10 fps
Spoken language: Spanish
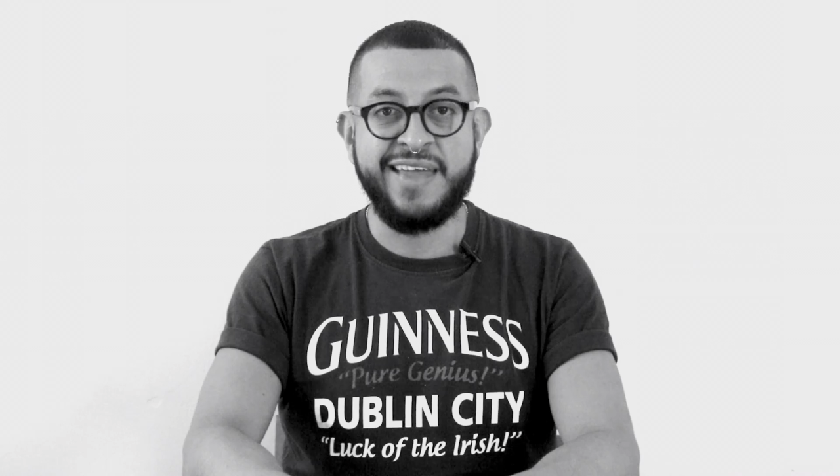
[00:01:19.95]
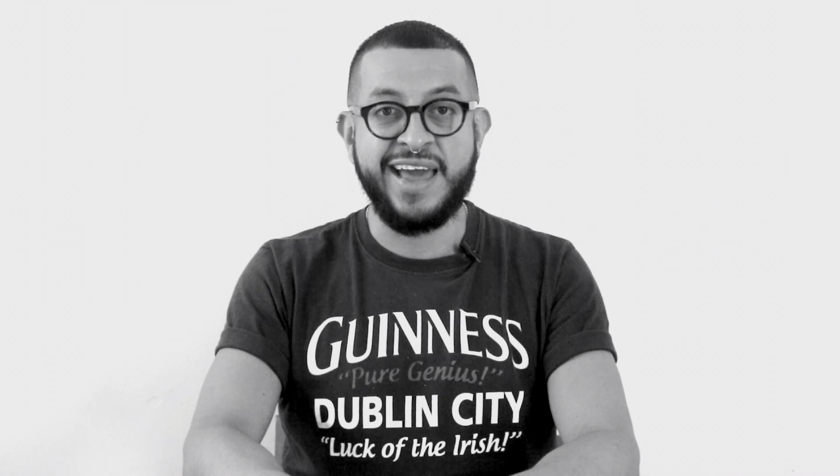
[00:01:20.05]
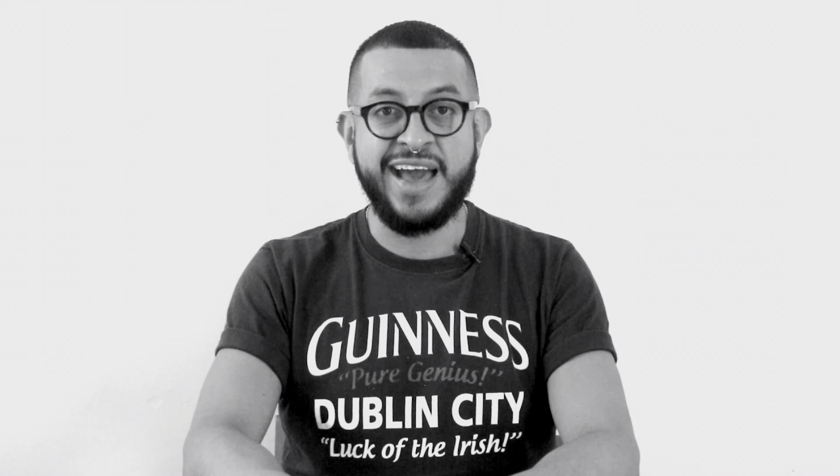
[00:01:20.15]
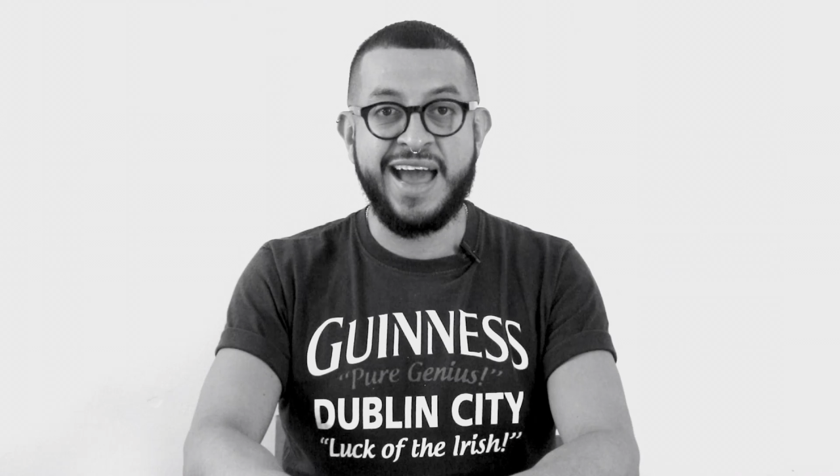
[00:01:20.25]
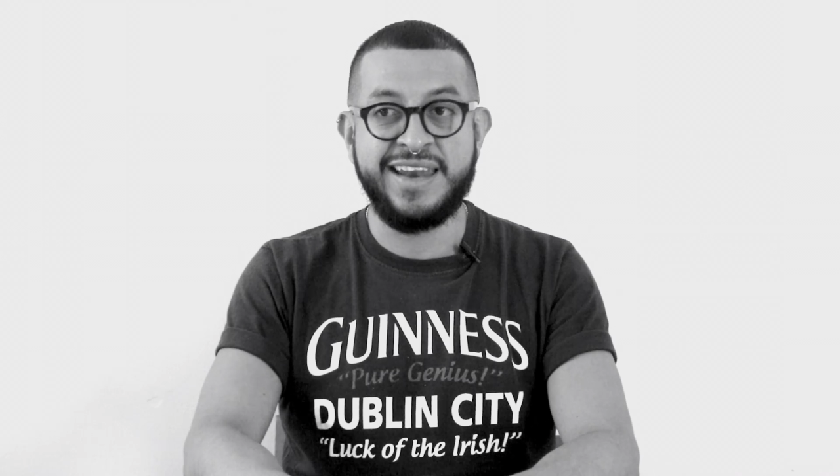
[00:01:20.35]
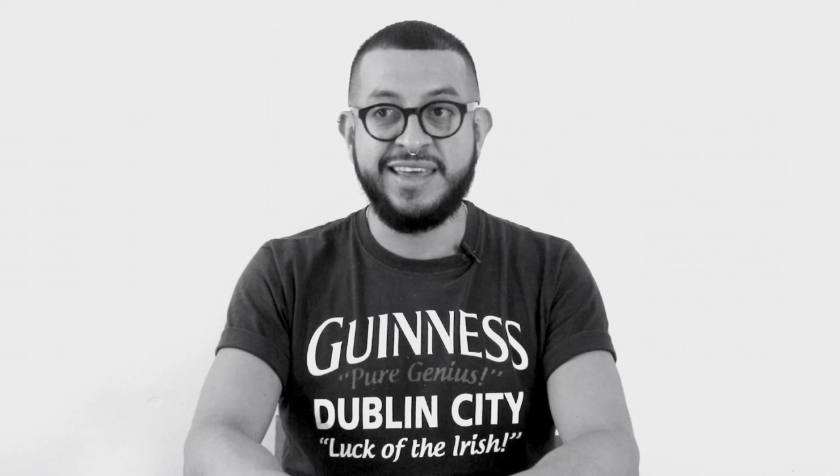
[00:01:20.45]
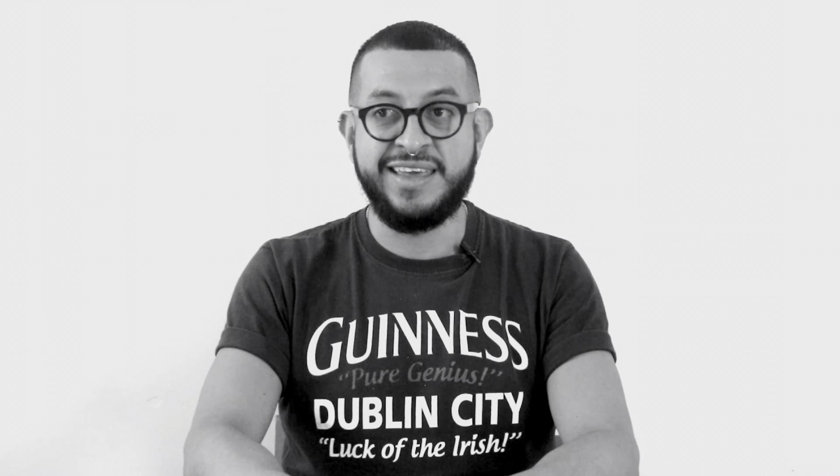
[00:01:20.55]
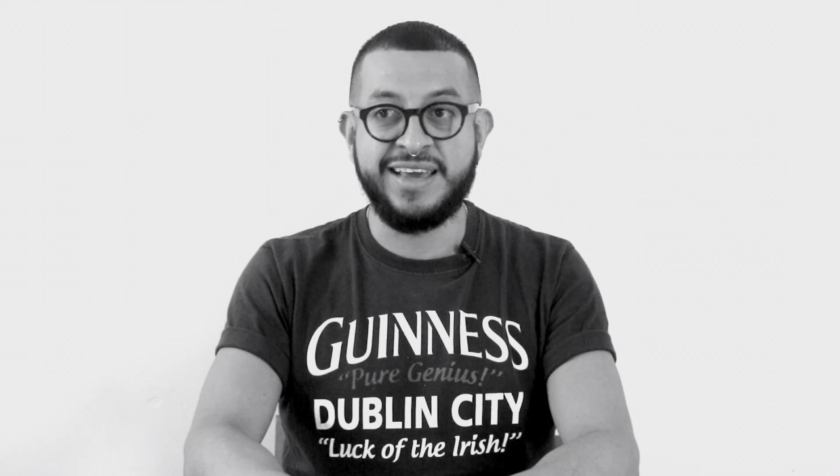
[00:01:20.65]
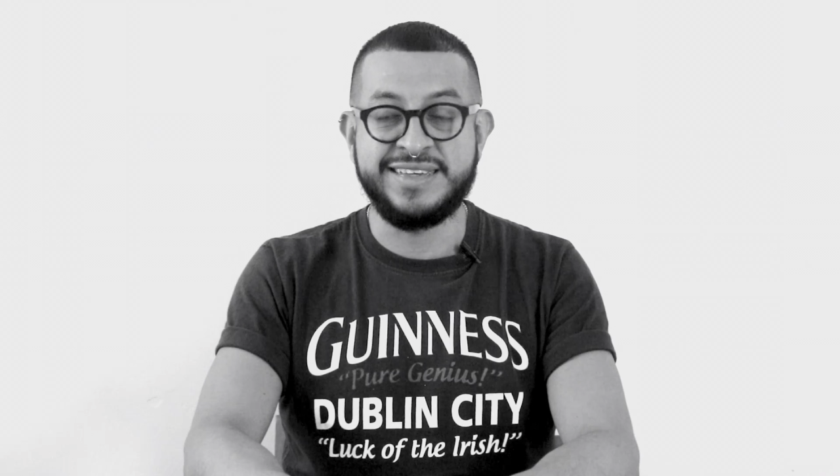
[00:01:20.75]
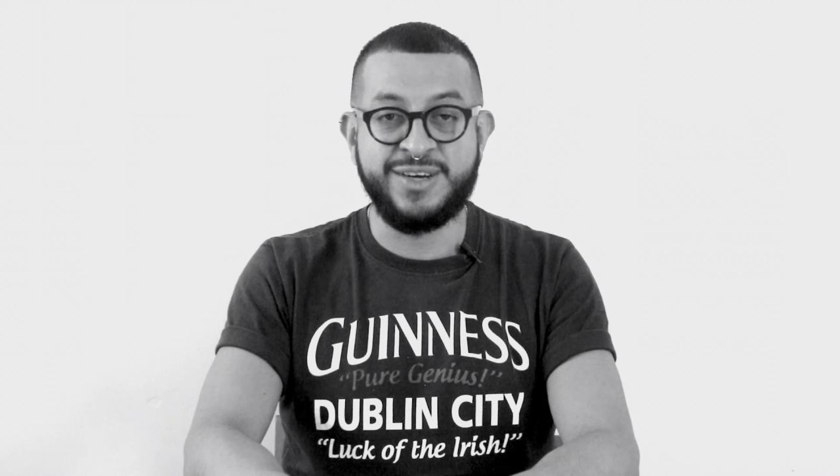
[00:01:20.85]
a dejar
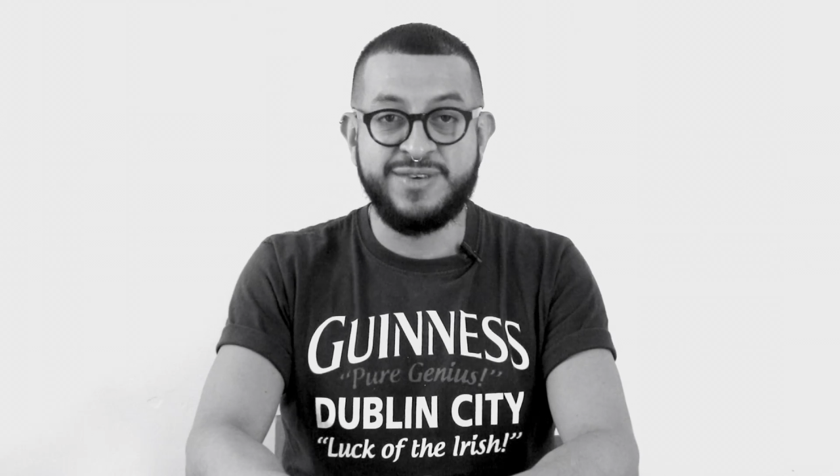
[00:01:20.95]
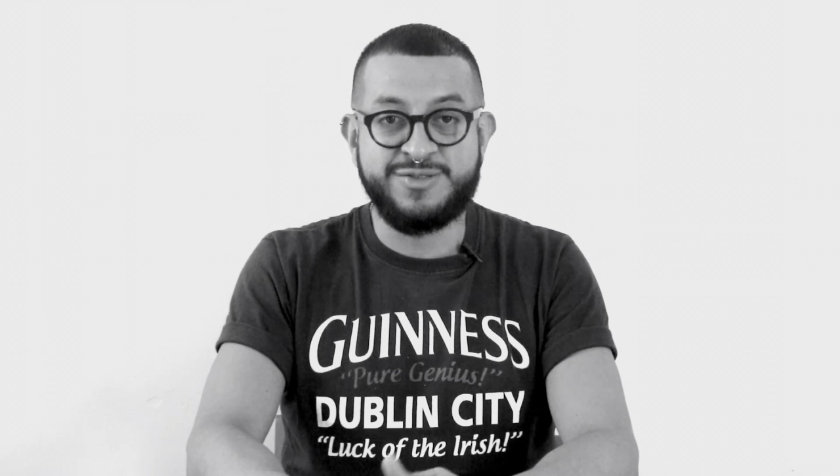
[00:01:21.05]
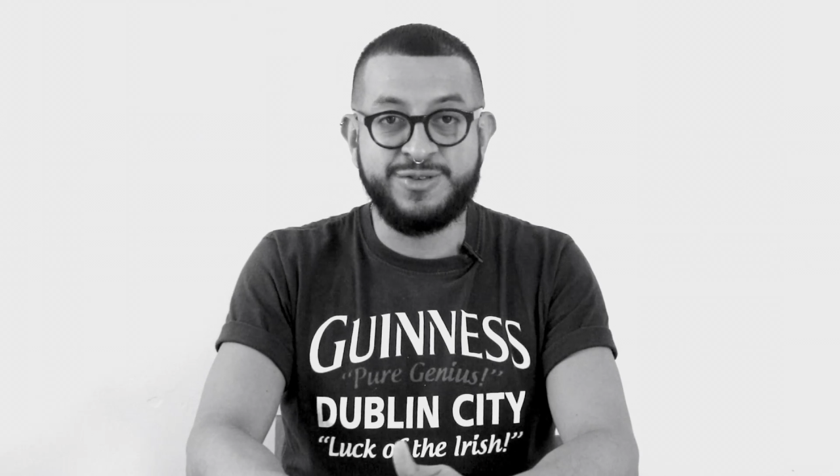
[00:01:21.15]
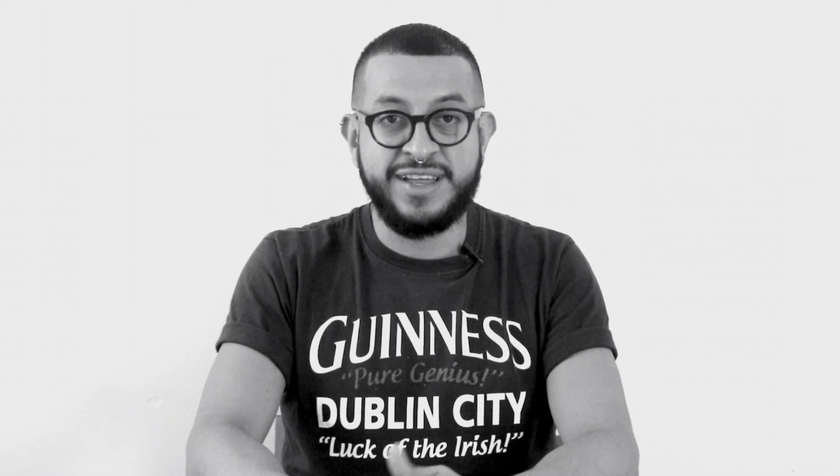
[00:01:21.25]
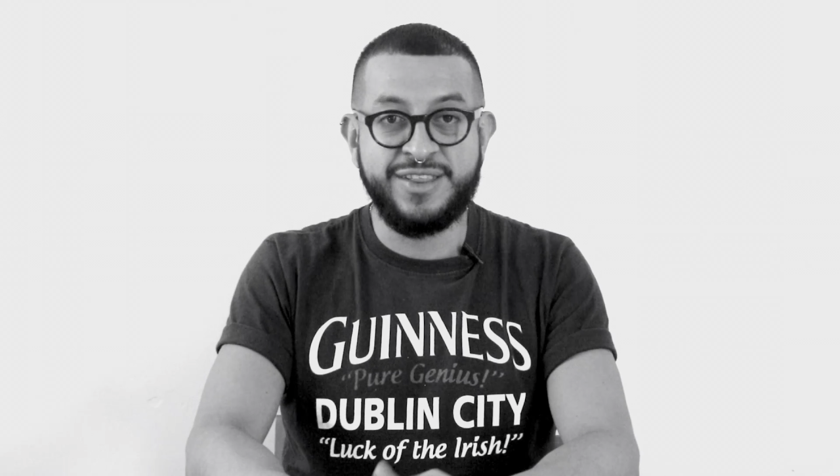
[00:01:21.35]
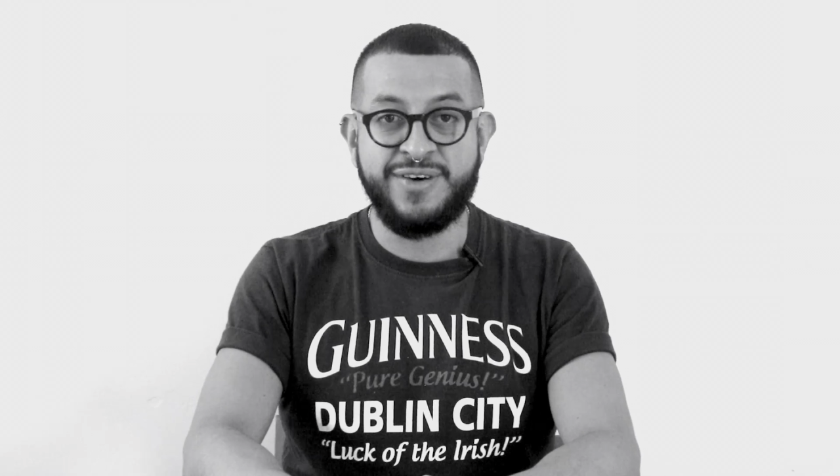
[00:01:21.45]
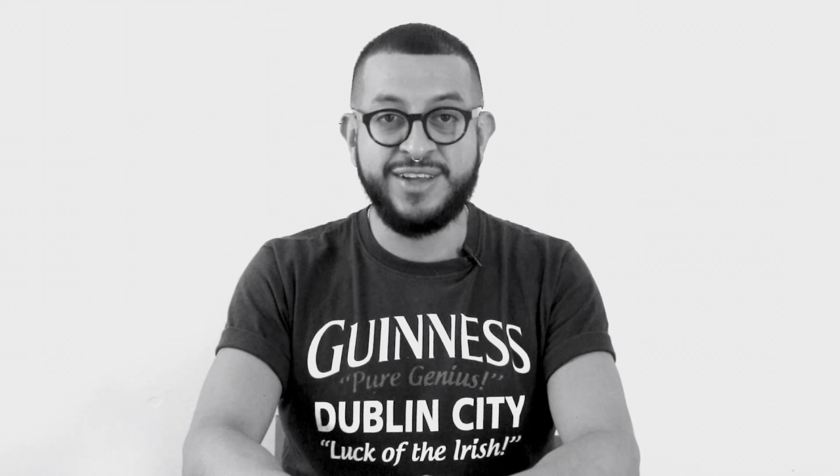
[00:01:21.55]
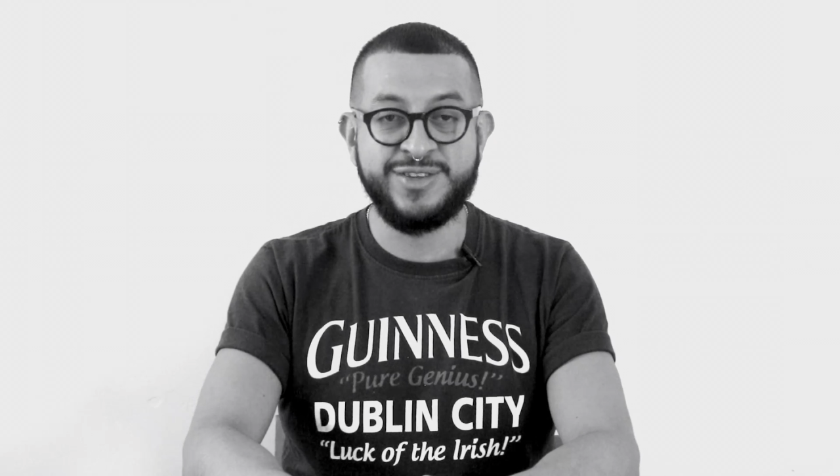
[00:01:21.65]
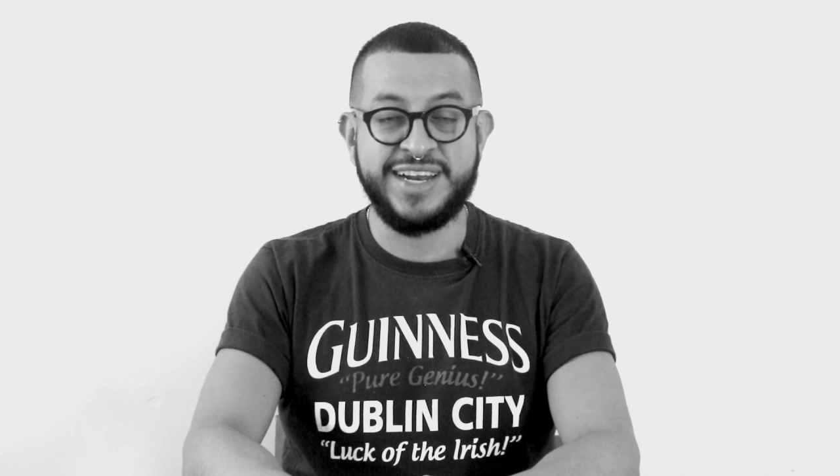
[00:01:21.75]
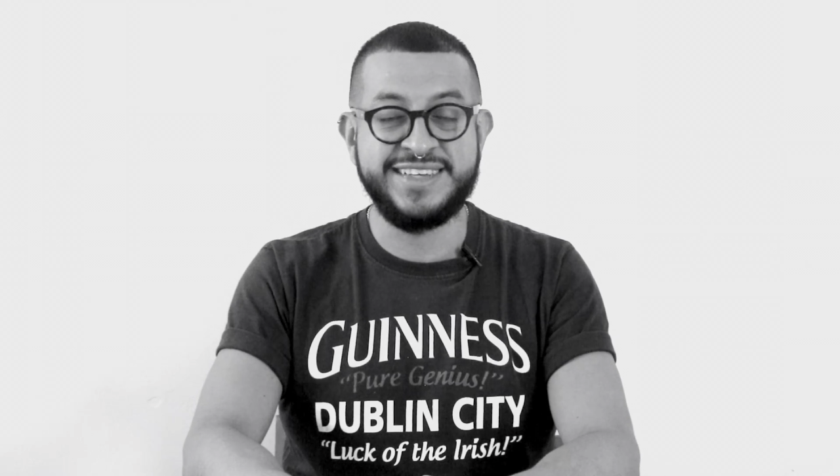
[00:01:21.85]
y que sigo disfrutando
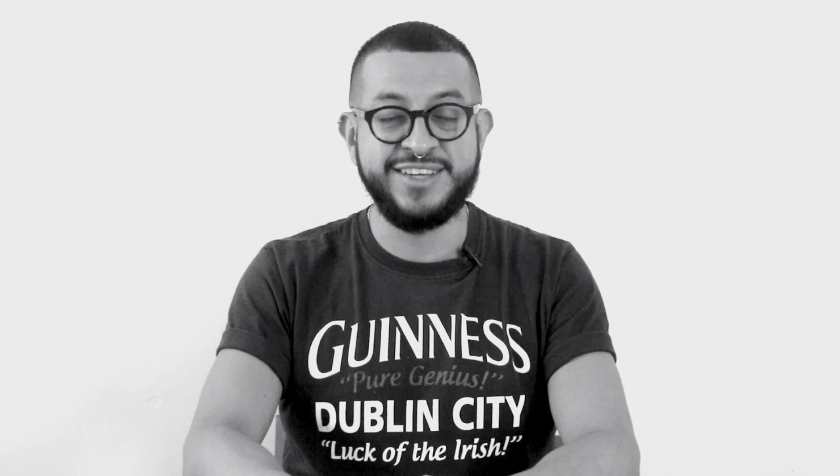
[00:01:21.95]
año tras